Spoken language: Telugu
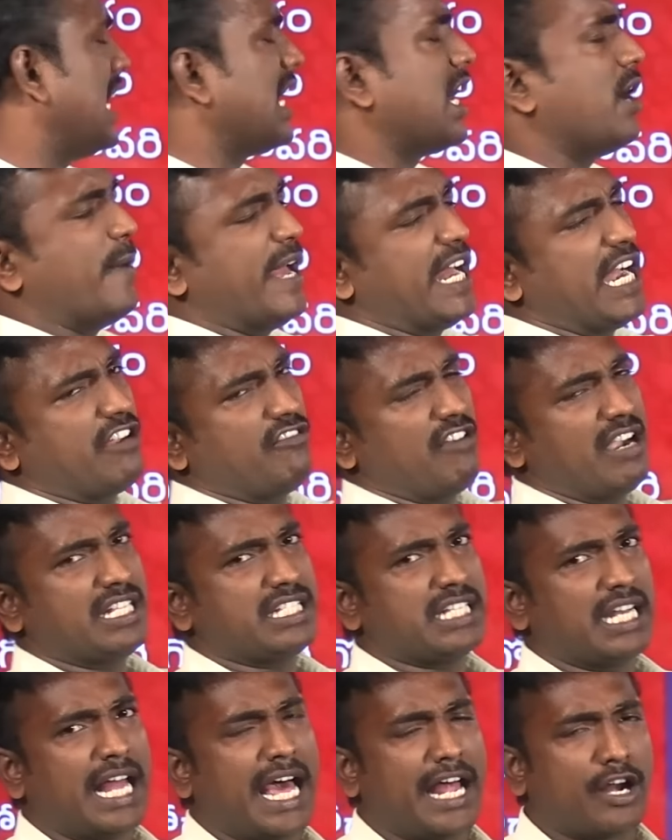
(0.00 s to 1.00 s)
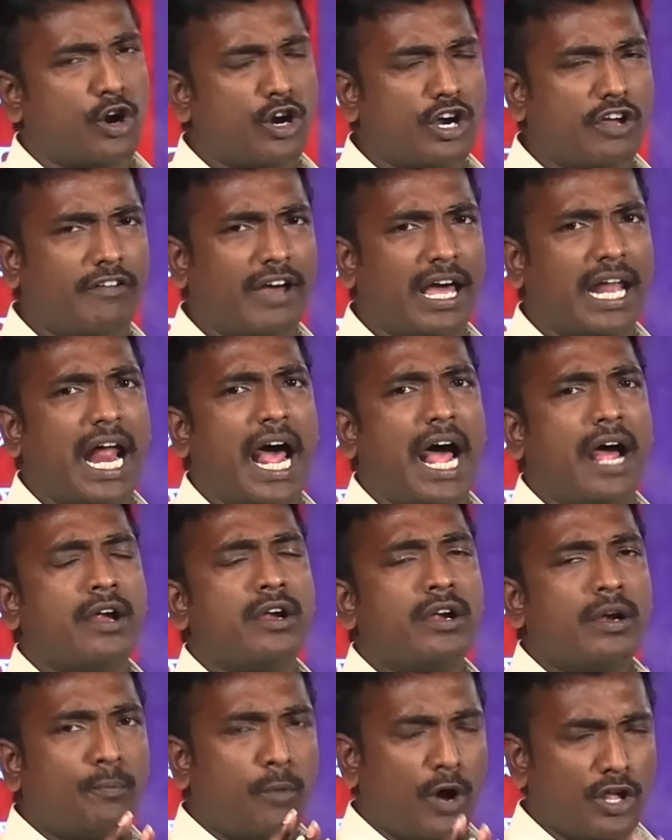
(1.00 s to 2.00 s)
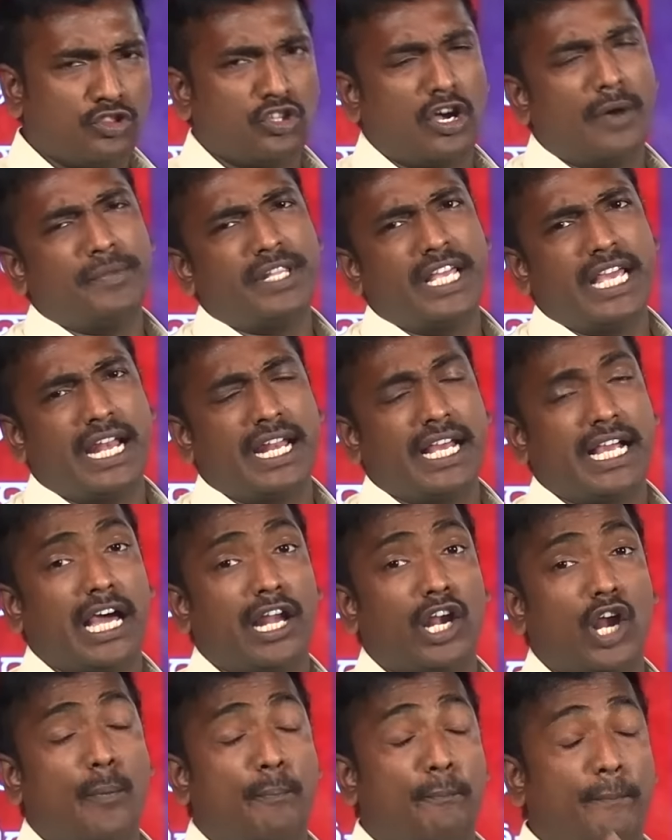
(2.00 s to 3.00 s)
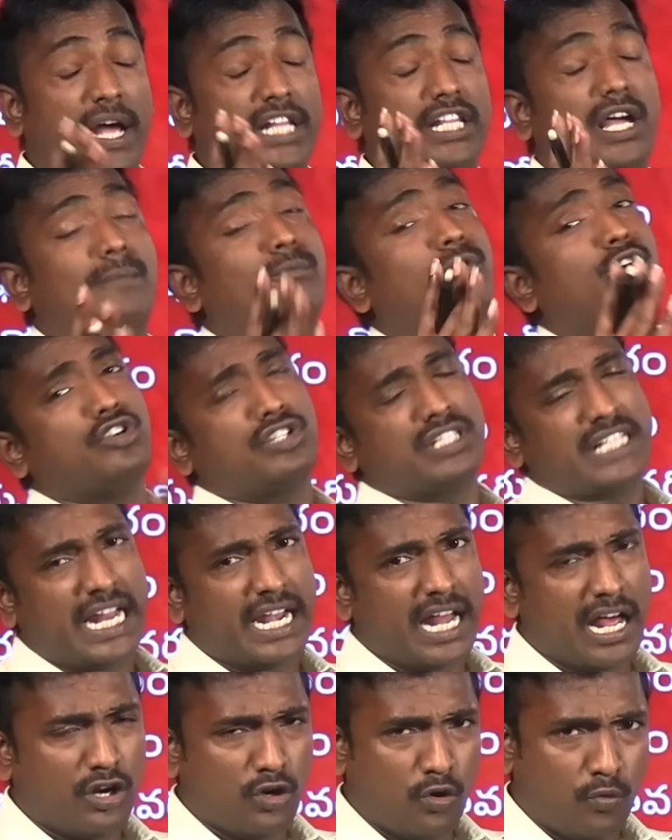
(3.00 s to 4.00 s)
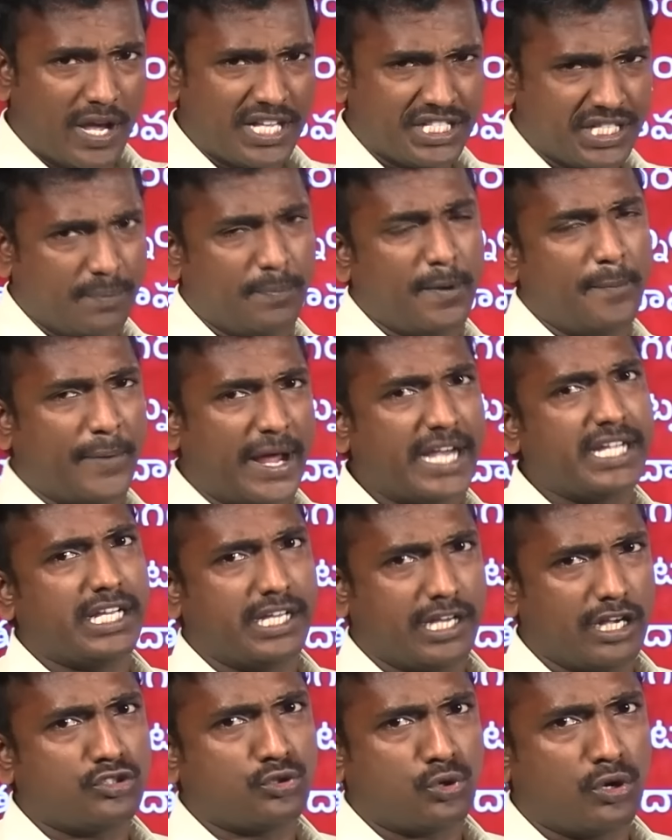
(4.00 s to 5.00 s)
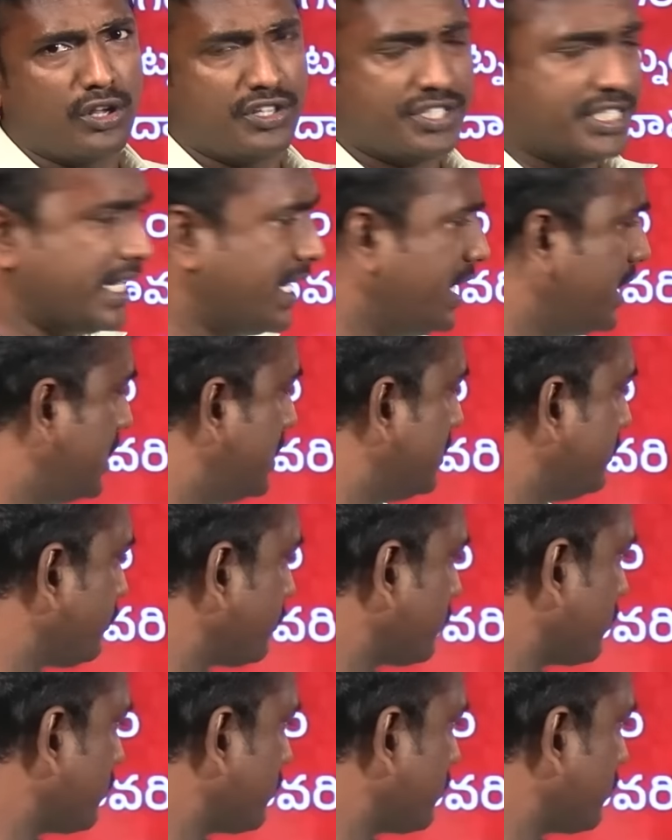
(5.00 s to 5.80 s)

కీలకమైనటువంటి జిల్లా రెండు పంతొమ్మిది ఎన్నికల్లో పదమూడు స్థానాలు వైసీపీ పార్టీ గెలుచుకోవడం జరిగింది